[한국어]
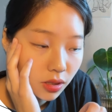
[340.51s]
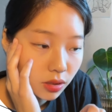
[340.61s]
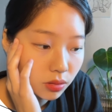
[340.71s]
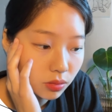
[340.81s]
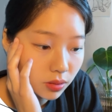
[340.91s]

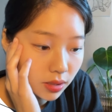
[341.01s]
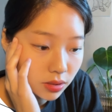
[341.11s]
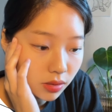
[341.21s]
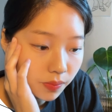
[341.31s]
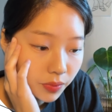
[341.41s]
그러고
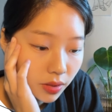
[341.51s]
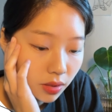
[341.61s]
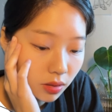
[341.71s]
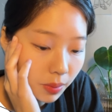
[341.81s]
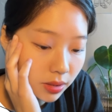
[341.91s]
나서
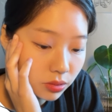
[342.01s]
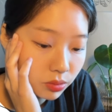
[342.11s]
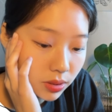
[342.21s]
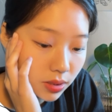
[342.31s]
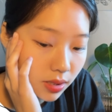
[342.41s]
그럼 안
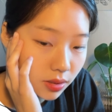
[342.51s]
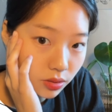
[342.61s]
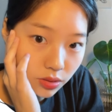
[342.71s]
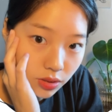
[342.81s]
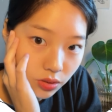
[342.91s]
움직이는
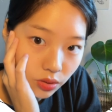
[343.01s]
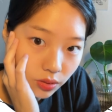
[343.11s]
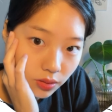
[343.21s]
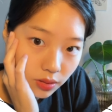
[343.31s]
것들 있죠.